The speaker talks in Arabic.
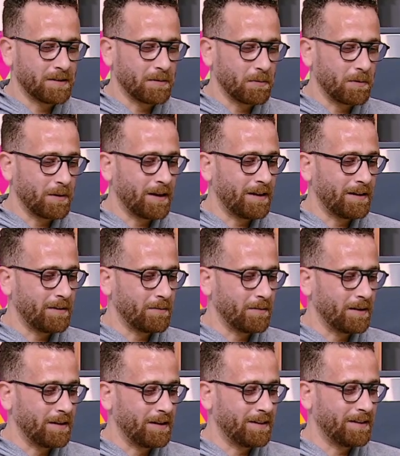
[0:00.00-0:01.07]
كلها ان
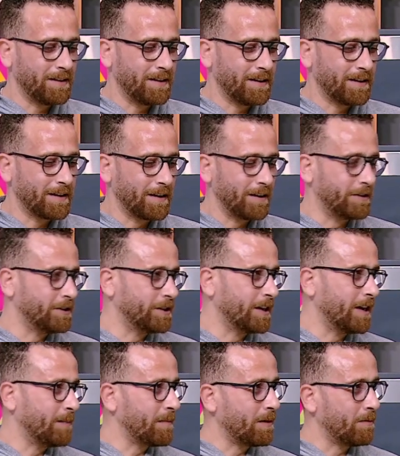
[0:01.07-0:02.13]
والدتي كانت
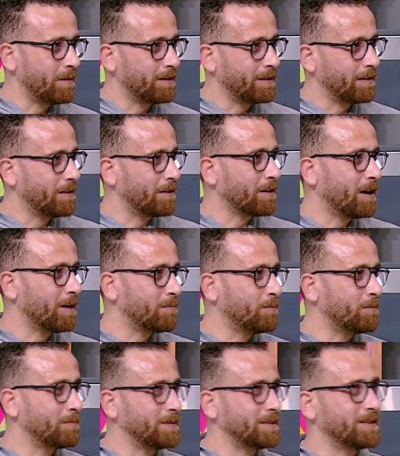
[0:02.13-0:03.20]
شغاله مع والدي الله يرحمه
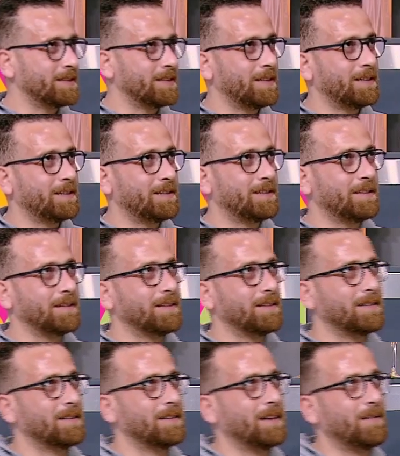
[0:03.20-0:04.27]
من سنه
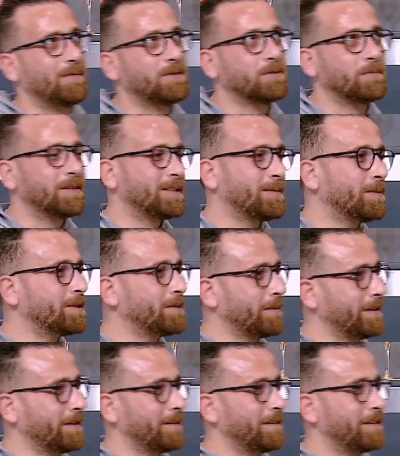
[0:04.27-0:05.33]
1977
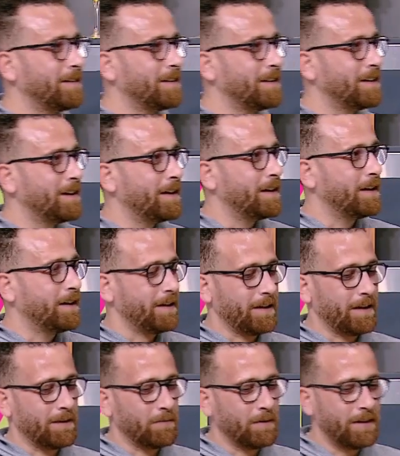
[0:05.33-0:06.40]
آه، اه
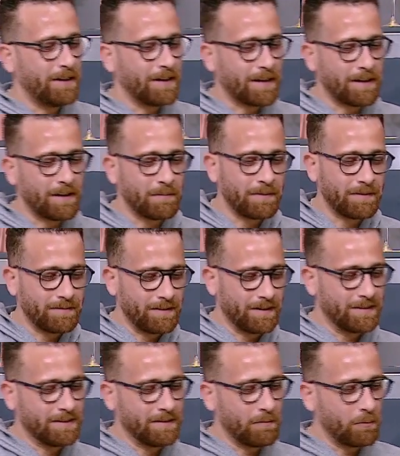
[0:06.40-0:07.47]
يعني والدي خدها من
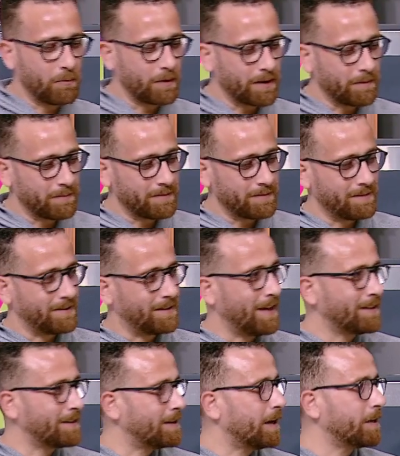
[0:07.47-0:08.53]
يعني زي ما بيقولوا كده من
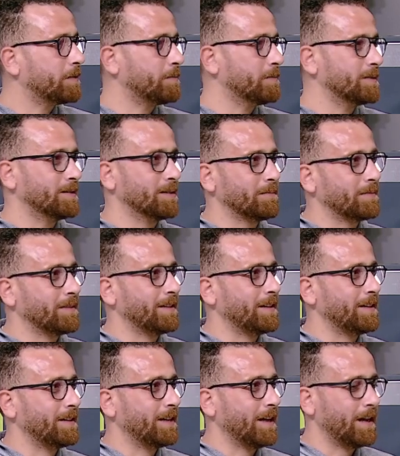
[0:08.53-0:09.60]
تحت تحت بالظبط
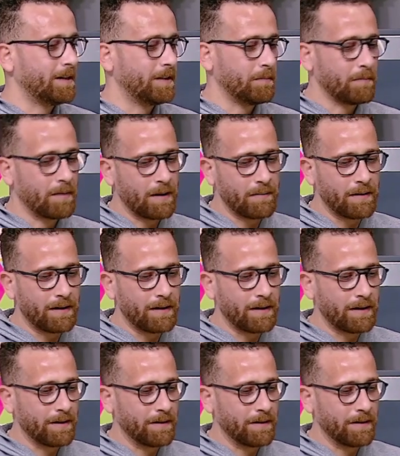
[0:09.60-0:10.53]
يعني لحد ما عمل